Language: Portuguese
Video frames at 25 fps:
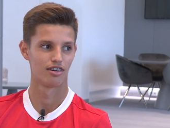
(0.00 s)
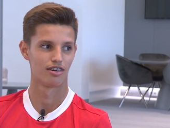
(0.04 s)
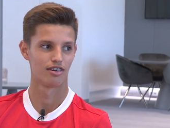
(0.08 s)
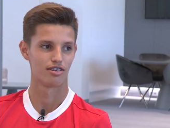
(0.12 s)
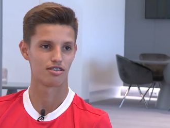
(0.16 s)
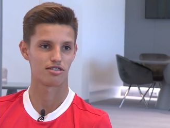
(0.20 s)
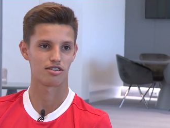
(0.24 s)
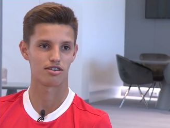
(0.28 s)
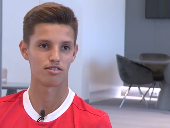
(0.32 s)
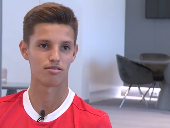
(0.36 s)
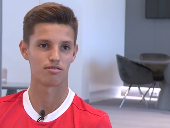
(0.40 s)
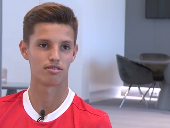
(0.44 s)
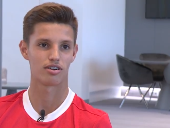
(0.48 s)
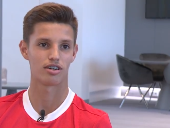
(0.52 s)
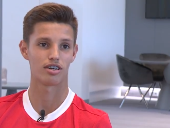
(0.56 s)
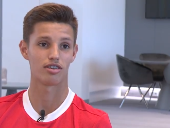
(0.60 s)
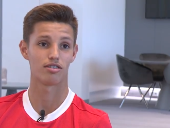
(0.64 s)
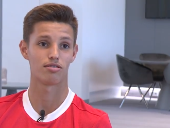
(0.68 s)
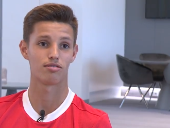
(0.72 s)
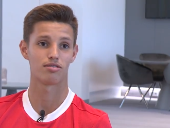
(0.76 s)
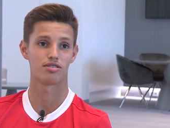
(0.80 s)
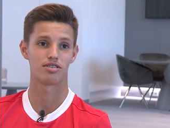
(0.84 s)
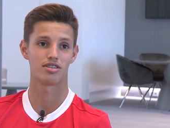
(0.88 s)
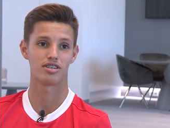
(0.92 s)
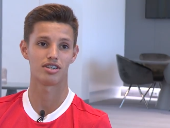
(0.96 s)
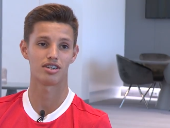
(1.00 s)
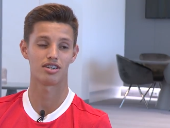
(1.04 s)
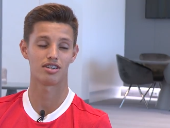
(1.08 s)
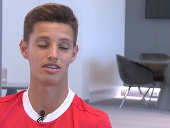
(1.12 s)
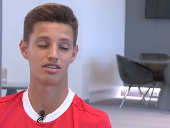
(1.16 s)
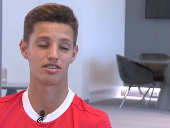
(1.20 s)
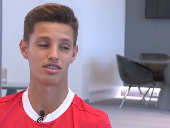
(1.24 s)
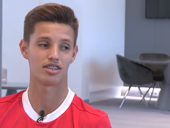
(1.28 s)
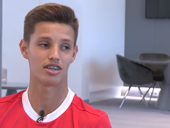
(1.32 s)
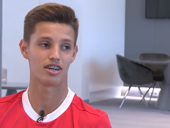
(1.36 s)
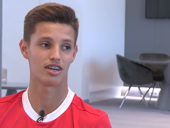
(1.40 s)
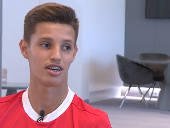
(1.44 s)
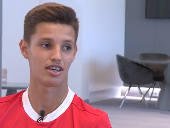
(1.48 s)
São 14
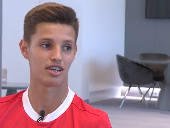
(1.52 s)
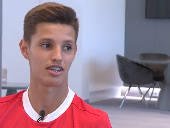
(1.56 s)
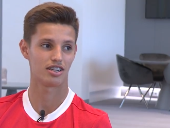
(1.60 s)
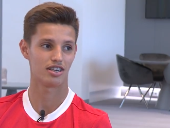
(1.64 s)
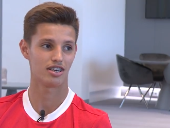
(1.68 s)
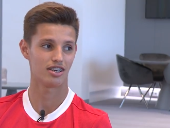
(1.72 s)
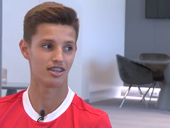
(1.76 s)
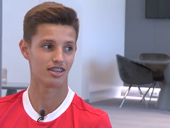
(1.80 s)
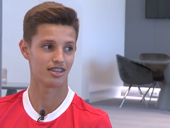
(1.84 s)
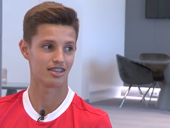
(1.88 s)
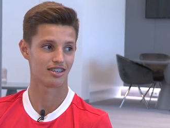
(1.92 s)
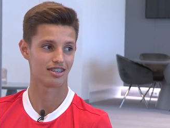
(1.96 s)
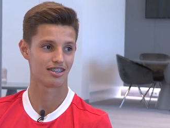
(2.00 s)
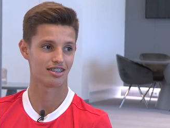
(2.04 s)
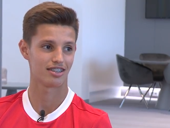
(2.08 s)
anos já aqui